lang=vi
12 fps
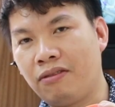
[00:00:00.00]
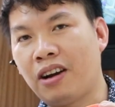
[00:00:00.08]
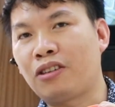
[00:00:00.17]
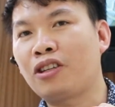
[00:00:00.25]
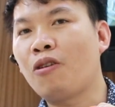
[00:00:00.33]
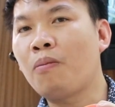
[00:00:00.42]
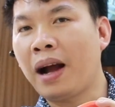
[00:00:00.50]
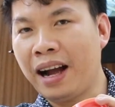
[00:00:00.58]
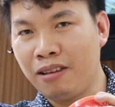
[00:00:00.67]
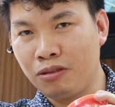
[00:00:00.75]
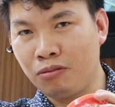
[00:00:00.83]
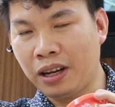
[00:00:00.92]
vào sau
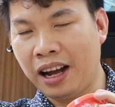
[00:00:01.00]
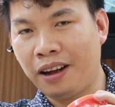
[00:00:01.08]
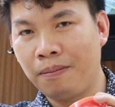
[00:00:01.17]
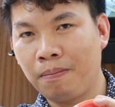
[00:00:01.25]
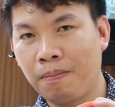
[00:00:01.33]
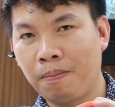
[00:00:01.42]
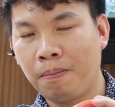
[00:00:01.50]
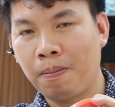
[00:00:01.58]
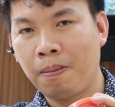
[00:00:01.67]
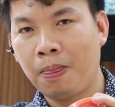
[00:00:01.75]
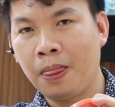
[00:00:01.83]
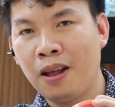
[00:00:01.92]
má của chúng ta,
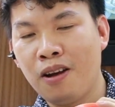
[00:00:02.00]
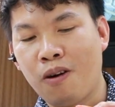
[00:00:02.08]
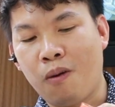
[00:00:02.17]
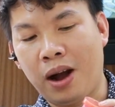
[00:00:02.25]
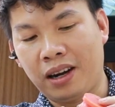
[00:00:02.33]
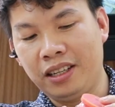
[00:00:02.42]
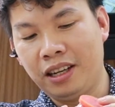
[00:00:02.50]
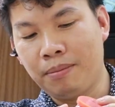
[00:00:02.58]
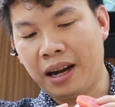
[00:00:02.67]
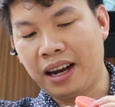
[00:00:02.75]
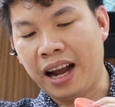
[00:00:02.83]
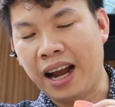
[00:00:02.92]
hoặc những cái
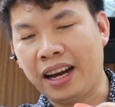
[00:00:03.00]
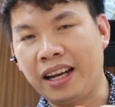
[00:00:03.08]
mắc cài